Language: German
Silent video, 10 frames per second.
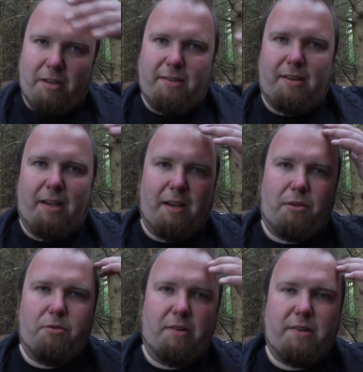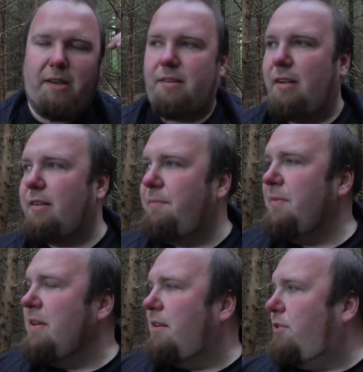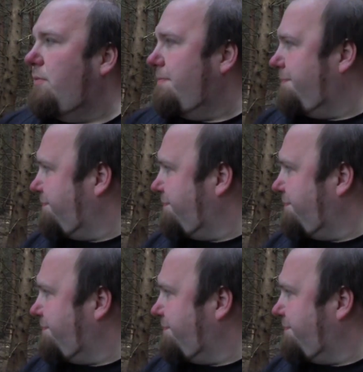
Gott, sind die Haare kurz. Ich hasse das. So.